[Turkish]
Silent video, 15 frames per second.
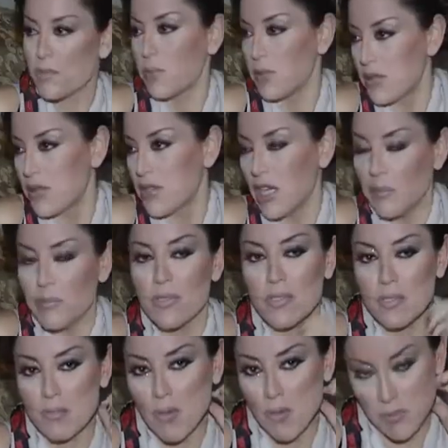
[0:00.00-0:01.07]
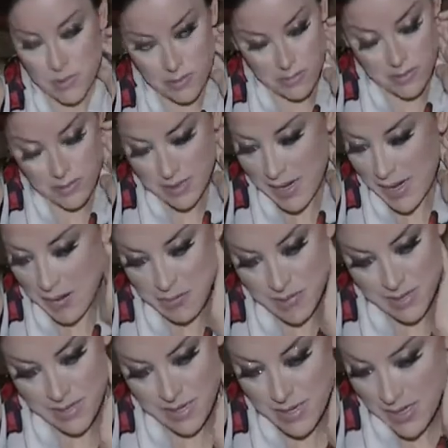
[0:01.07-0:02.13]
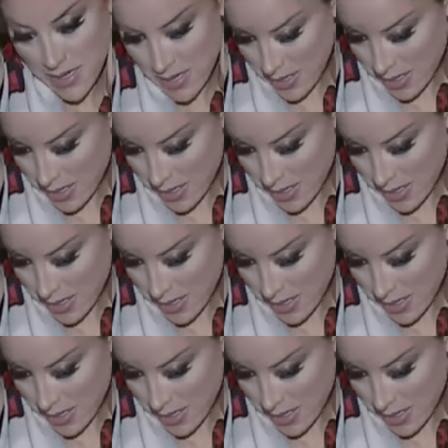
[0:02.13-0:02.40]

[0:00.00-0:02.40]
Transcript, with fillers: Yeni dizi tekliflerine de kapılarını açık